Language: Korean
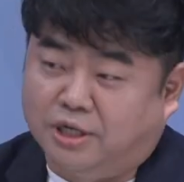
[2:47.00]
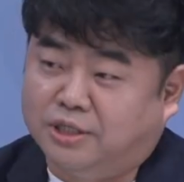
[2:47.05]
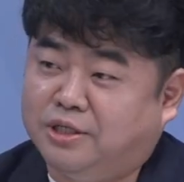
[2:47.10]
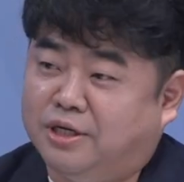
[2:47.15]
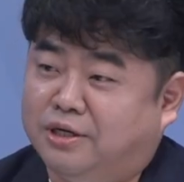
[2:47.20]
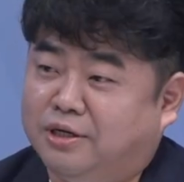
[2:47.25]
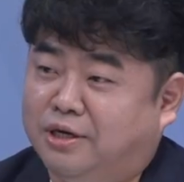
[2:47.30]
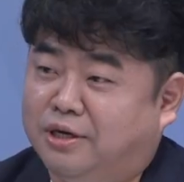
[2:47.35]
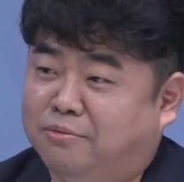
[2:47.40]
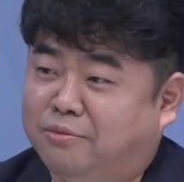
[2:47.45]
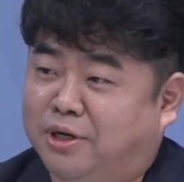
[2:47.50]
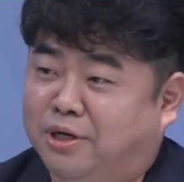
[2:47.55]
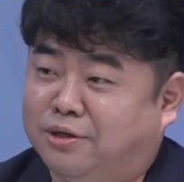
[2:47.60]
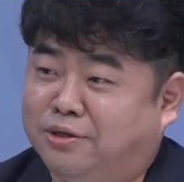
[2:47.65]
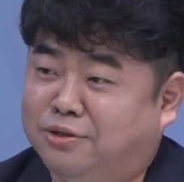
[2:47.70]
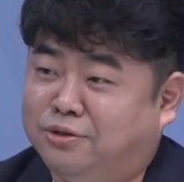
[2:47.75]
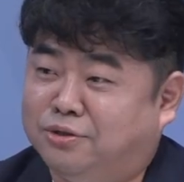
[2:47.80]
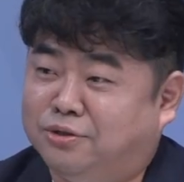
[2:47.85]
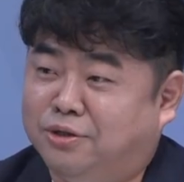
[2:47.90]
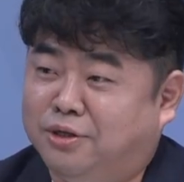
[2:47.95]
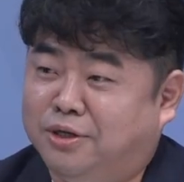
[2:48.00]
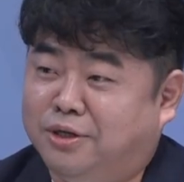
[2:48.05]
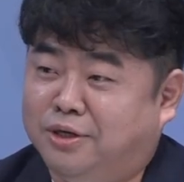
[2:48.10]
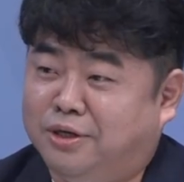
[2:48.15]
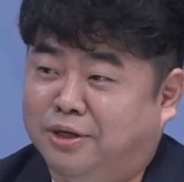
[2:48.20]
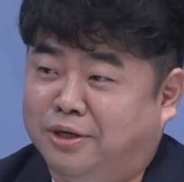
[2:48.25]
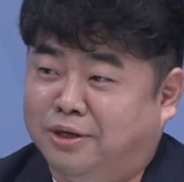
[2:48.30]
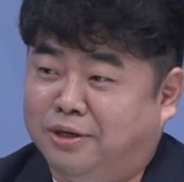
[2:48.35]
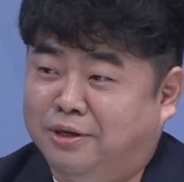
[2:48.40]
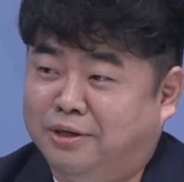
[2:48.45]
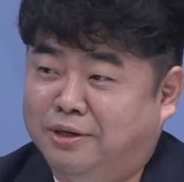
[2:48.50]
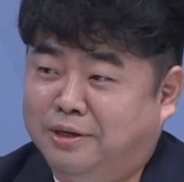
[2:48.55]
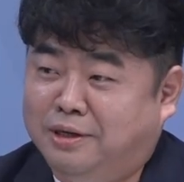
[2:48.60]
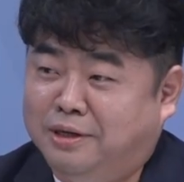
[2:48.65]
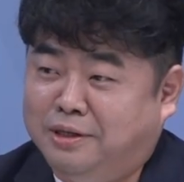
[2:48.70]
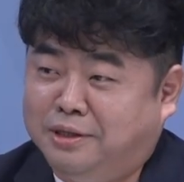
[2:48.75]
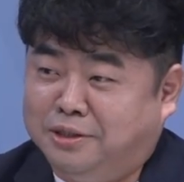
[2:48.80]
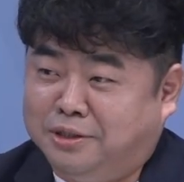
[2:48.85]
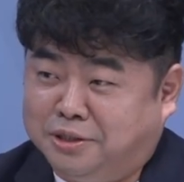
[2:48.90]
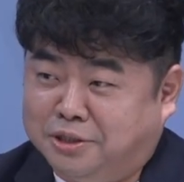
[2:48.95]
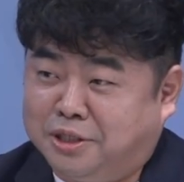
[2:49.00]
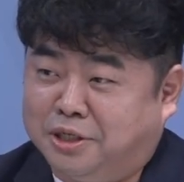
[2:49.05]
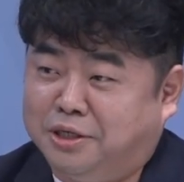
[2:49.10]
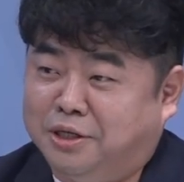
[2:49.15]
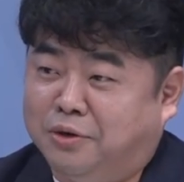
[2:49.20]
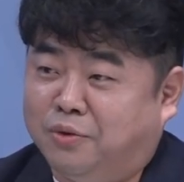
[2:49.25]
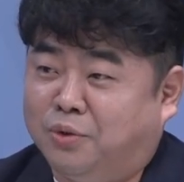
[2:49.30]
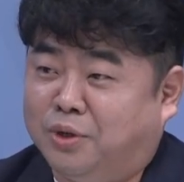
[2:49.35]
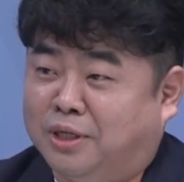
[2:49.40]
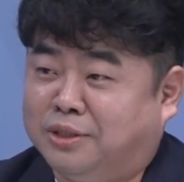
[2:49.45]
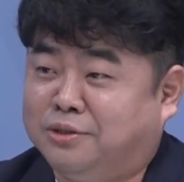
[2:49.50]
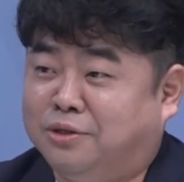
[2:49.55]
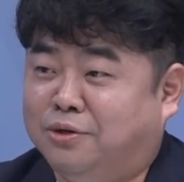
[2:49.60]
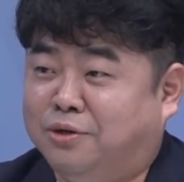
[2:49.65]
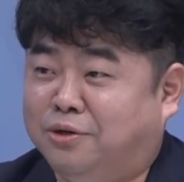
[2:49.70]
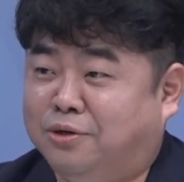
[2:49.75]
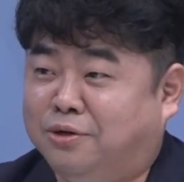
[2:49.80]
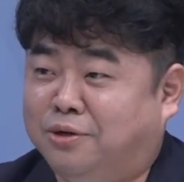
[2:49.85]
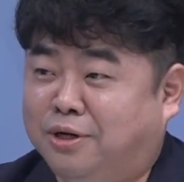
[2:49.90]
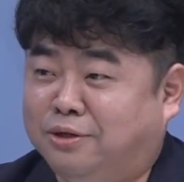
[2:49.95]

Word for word: 아시안게임 가기 전에 이 자리에 와서